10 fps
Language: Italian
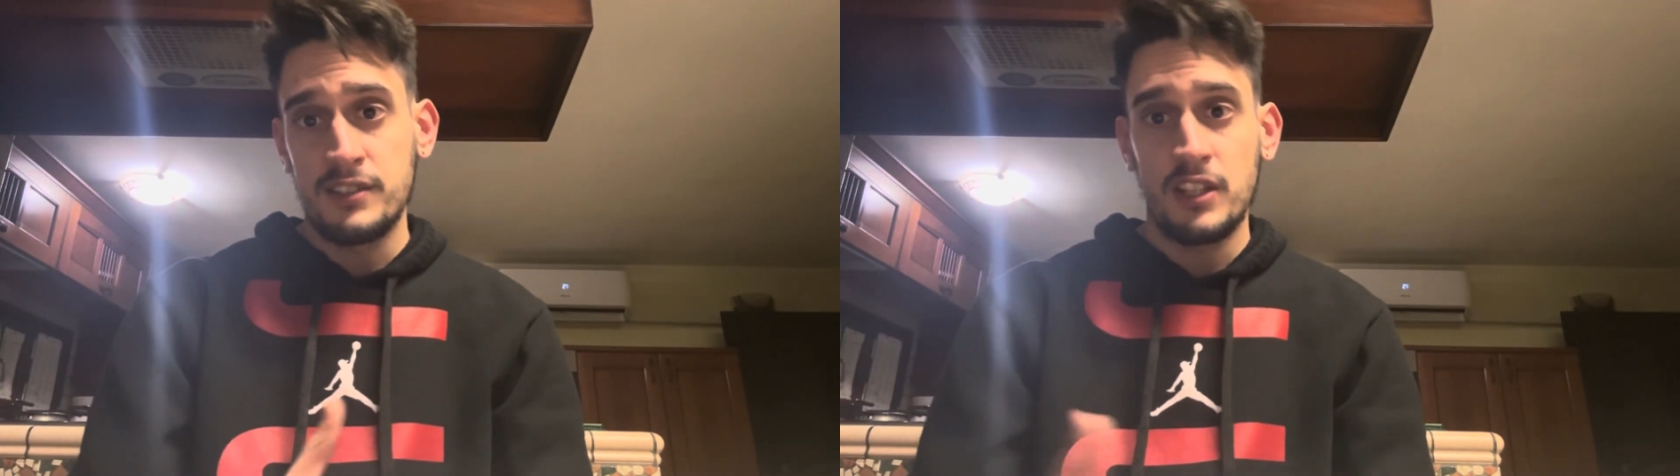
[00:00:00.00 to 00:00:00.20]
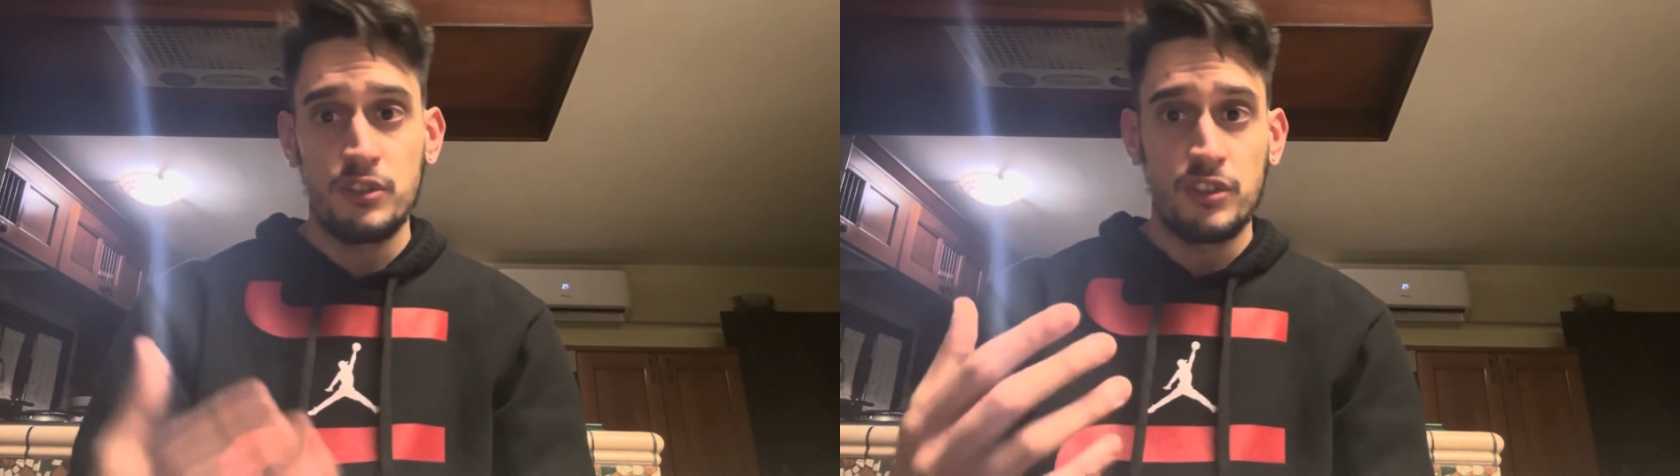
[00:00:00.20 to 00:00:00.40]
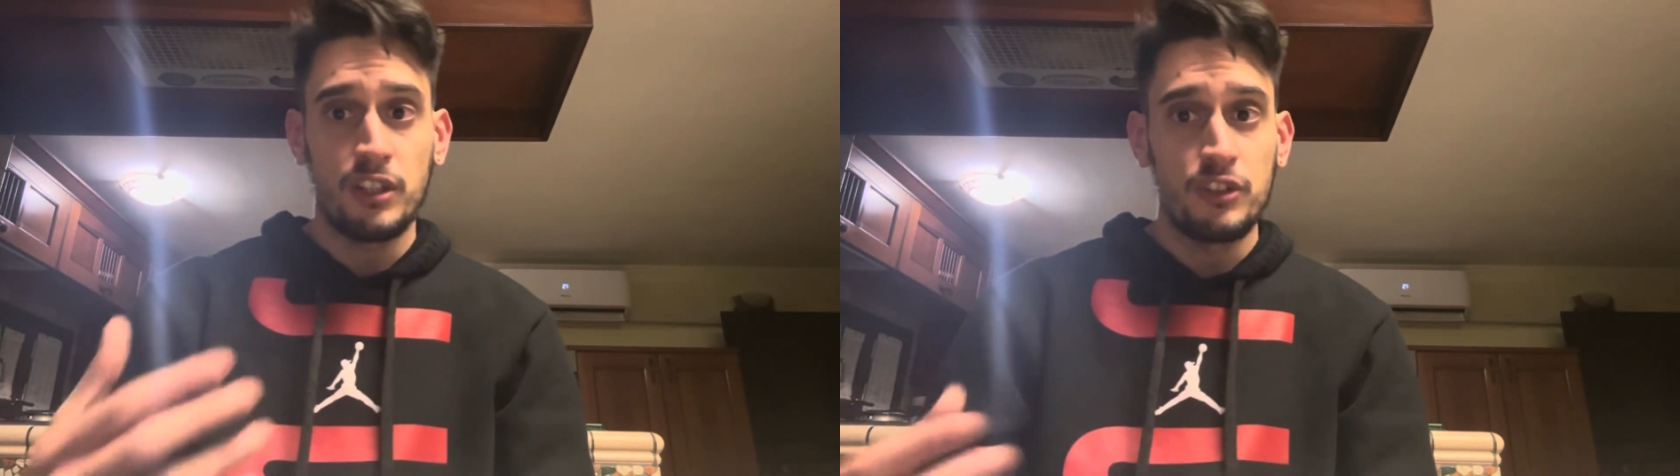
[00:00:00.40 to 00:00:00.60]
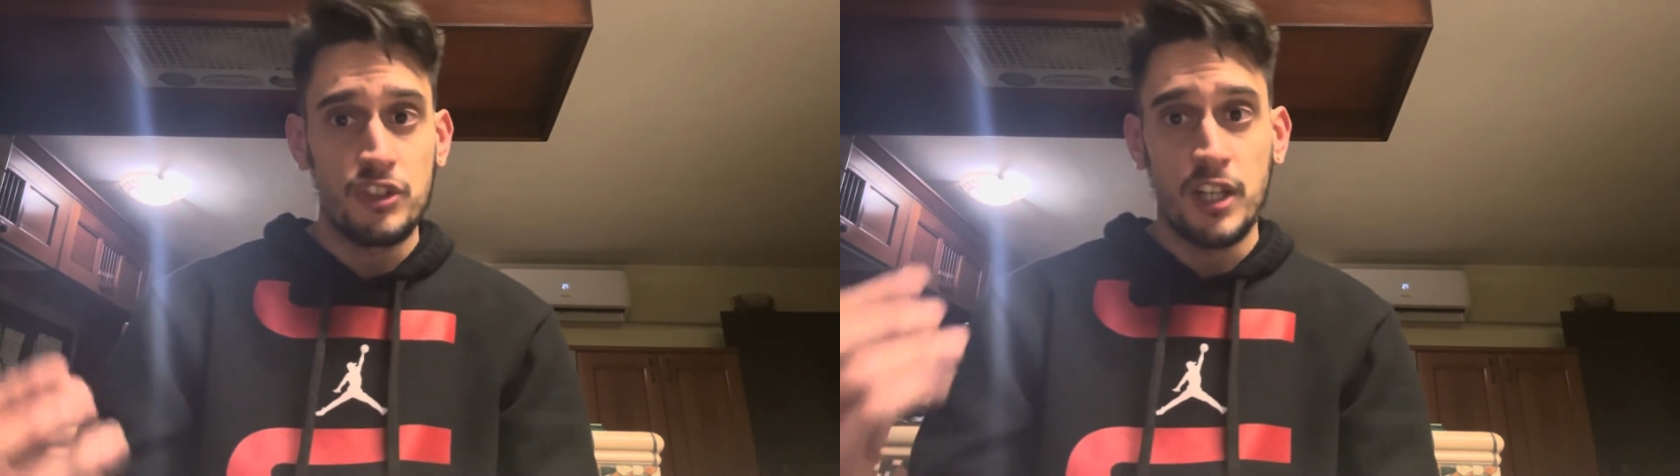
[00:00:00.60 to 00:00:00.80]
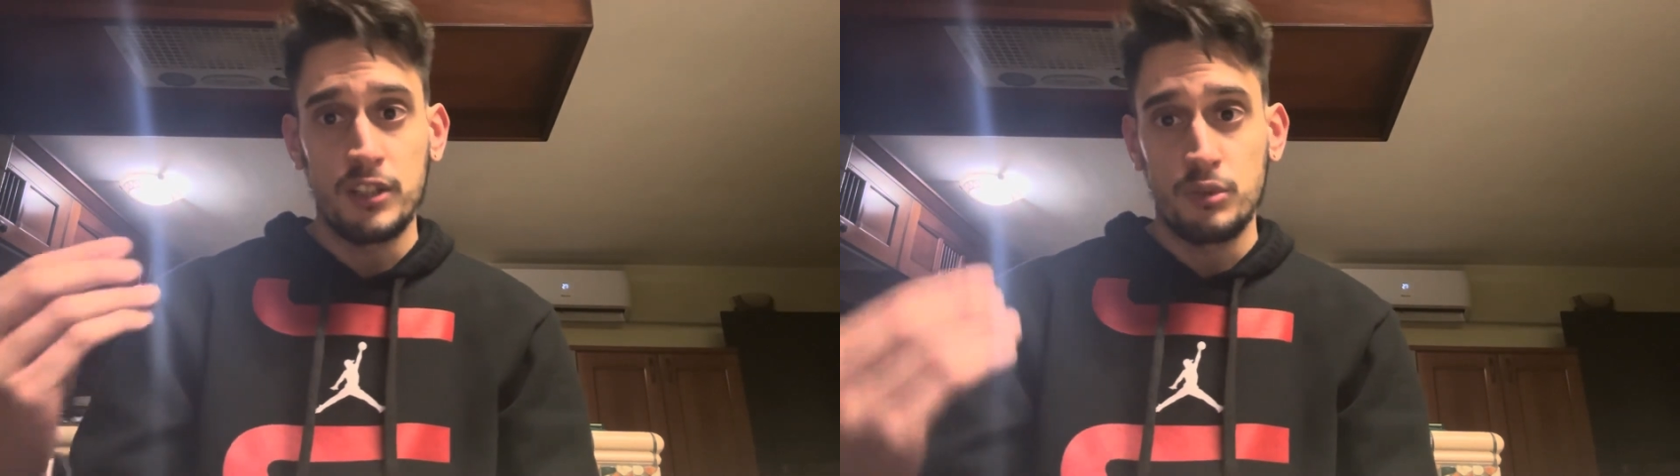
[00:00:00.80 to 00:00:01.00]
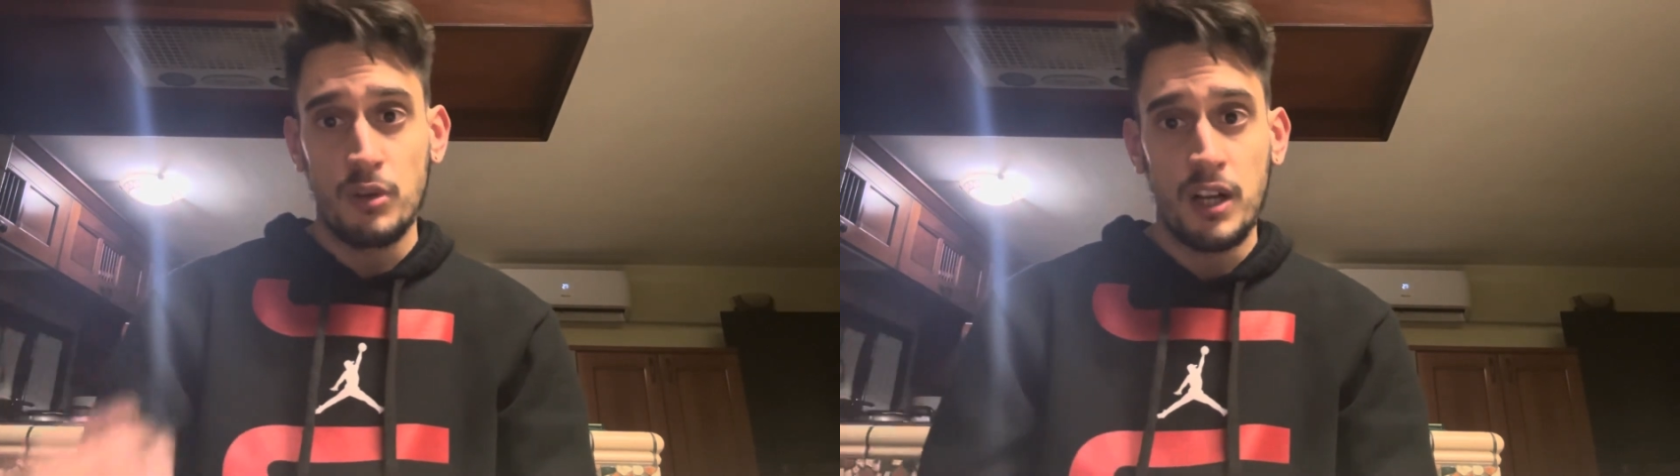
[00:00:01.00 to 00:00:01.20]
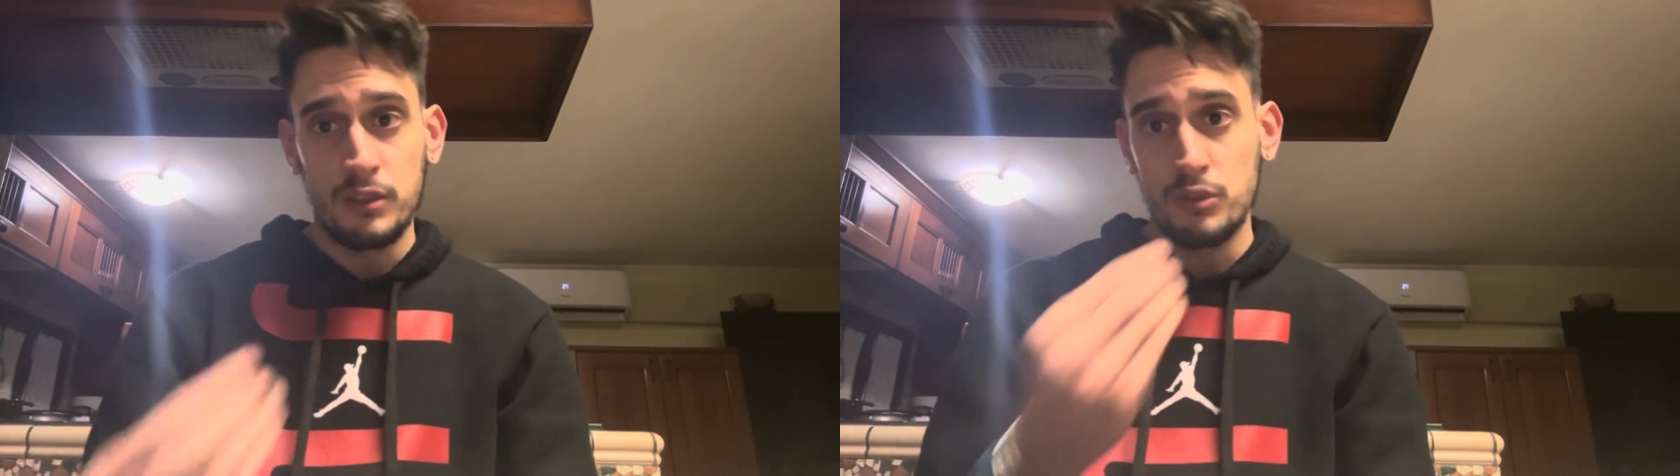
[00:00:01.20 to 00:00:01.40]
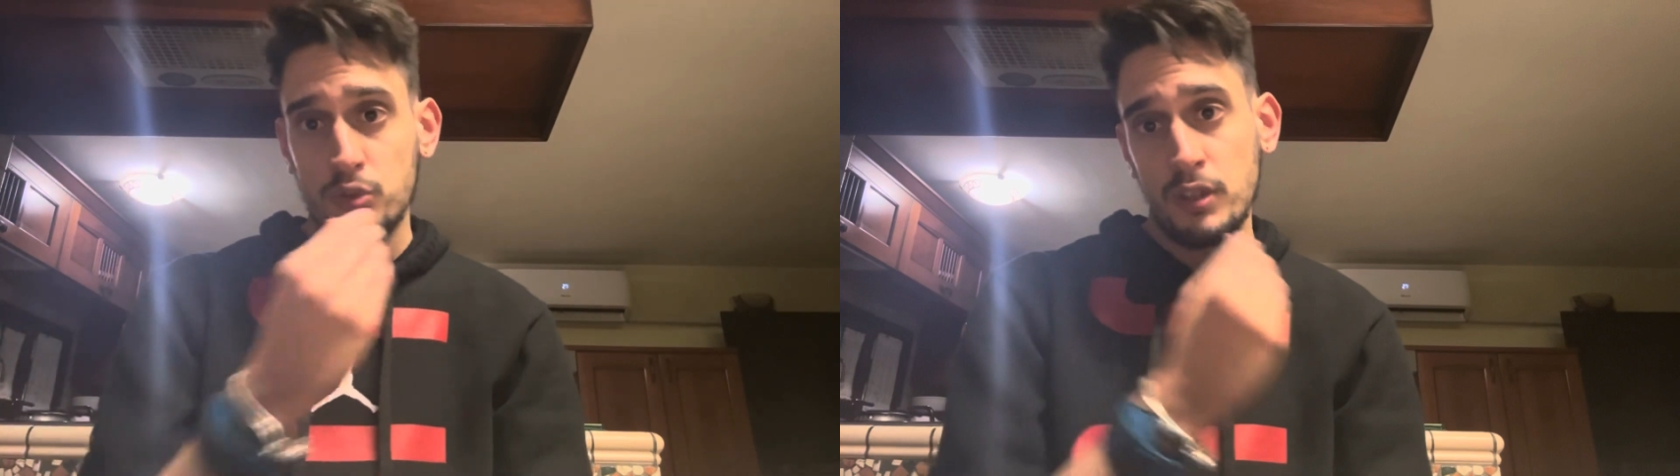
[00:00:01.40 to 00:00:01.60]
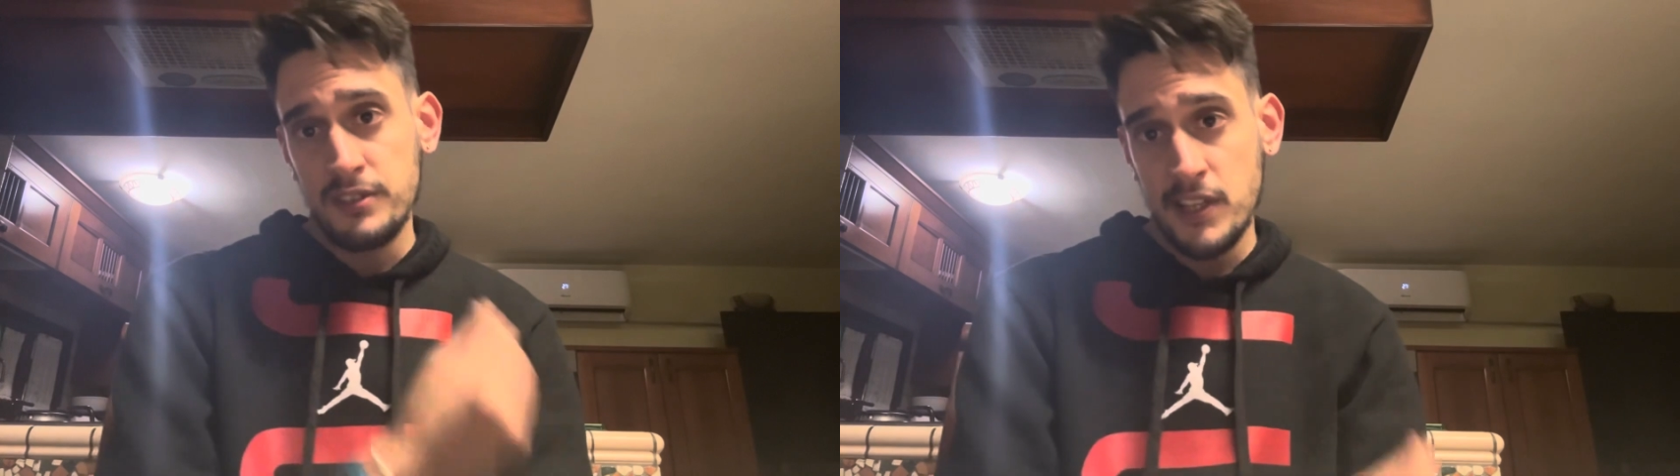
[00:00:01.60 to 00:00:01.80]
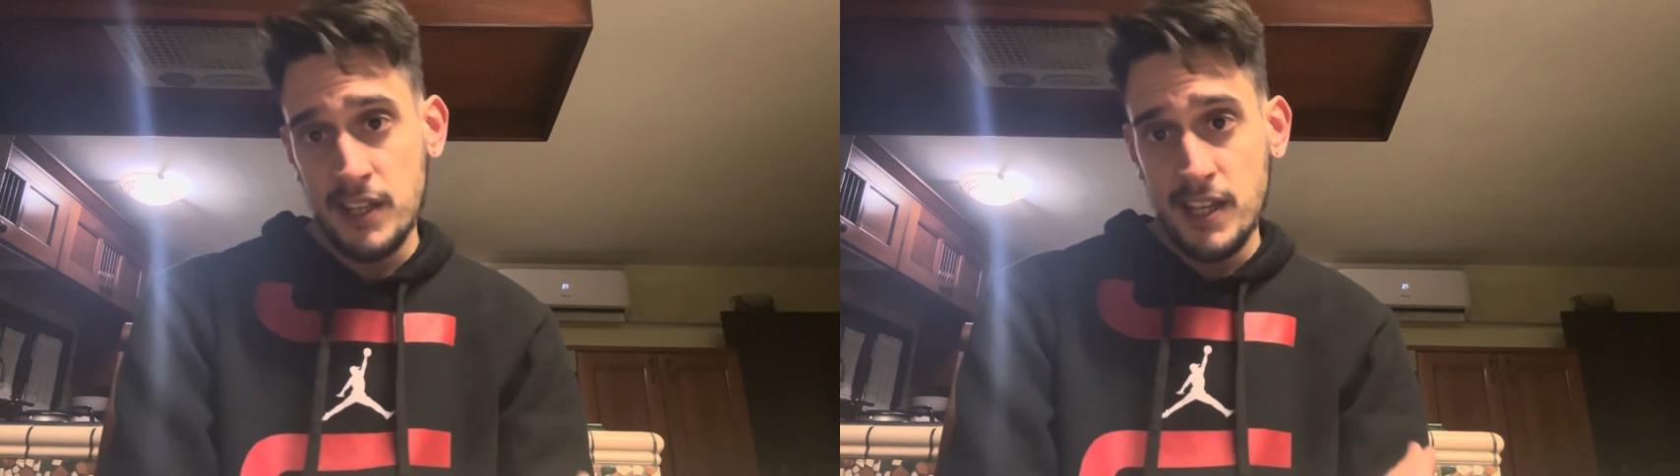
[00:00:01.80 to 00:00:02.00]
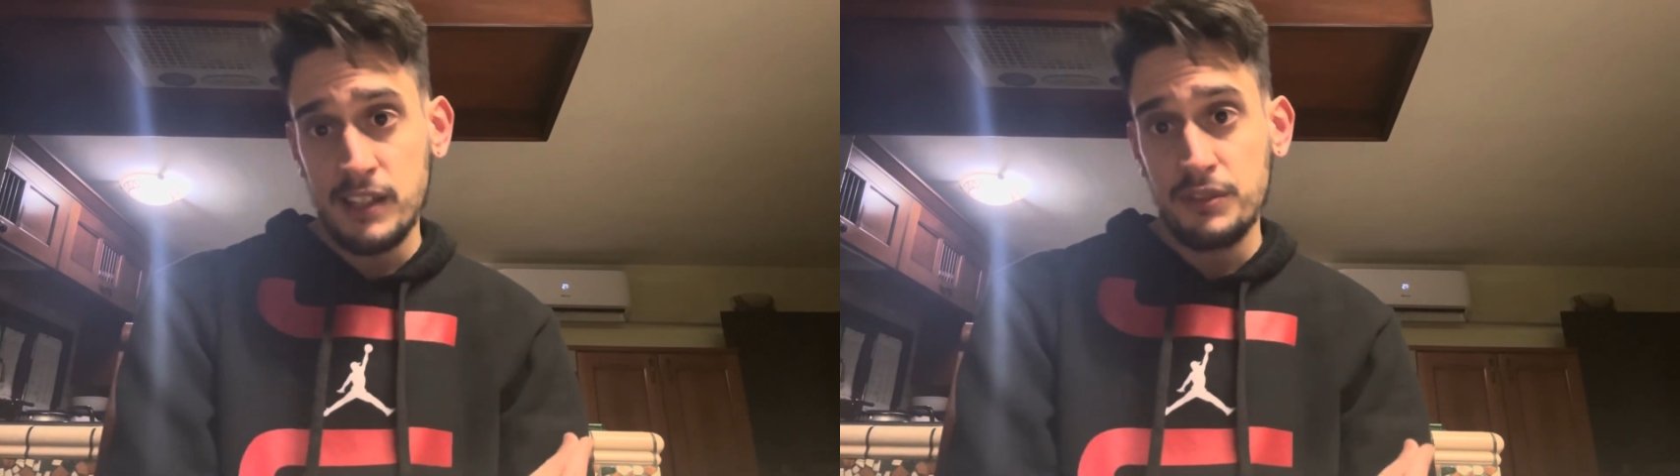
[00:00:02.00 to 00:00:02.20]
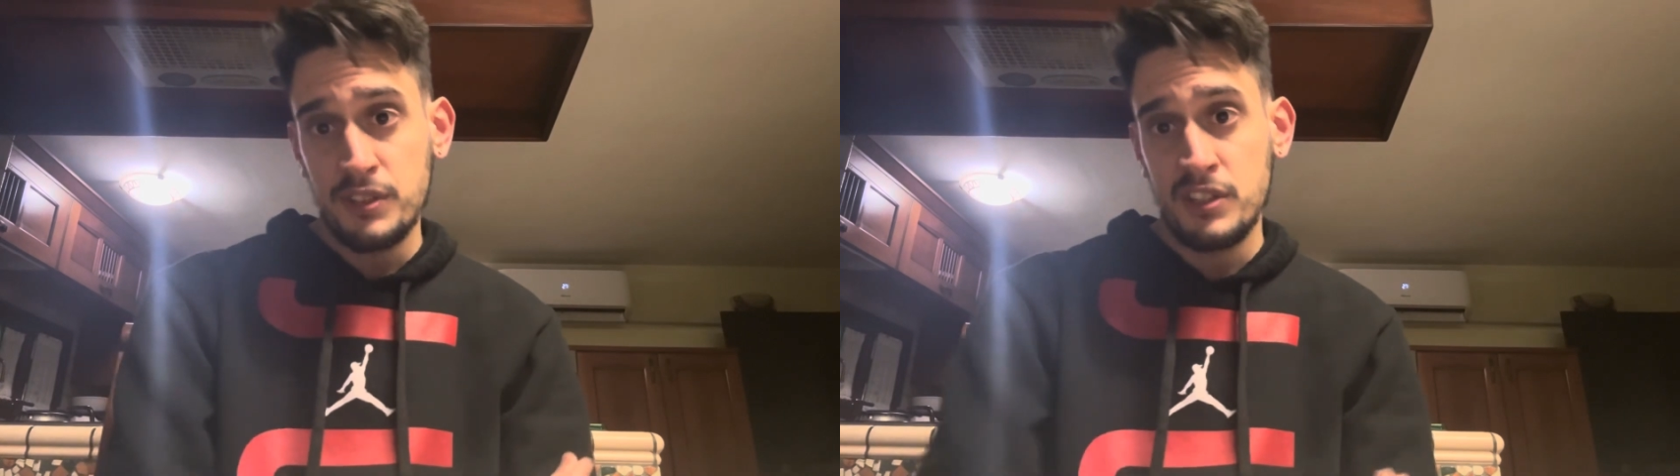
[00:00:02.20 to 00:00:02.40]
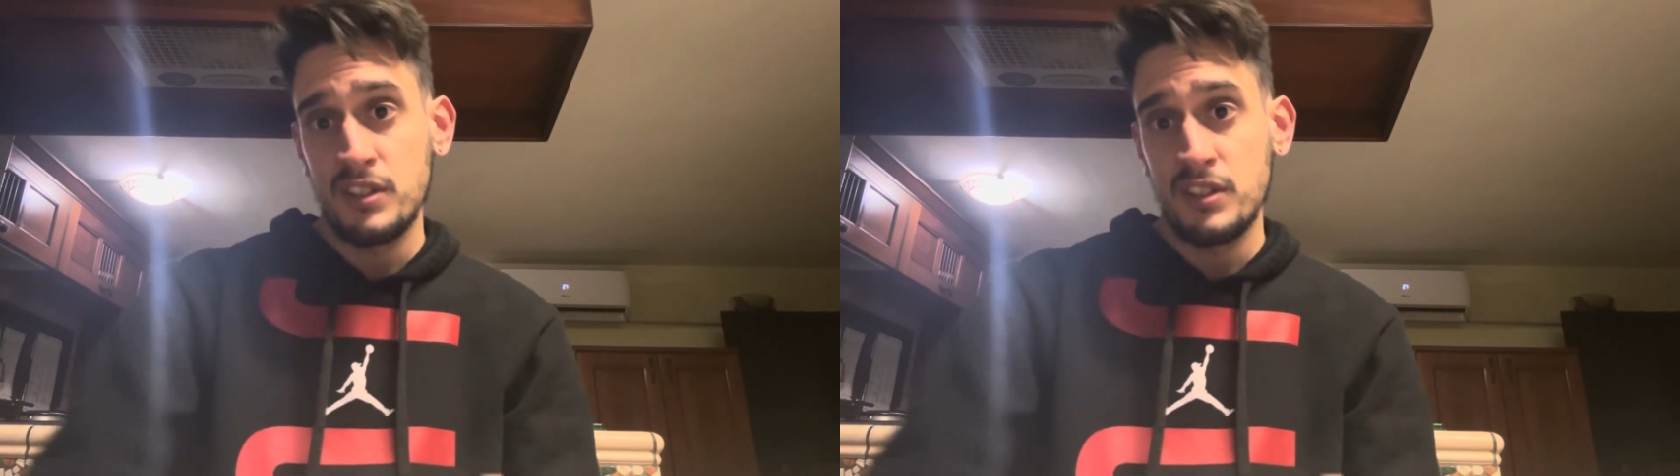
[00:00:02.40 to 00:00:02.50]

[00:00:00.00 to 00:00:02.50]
essendo stato già catturato sulla serie Netflix,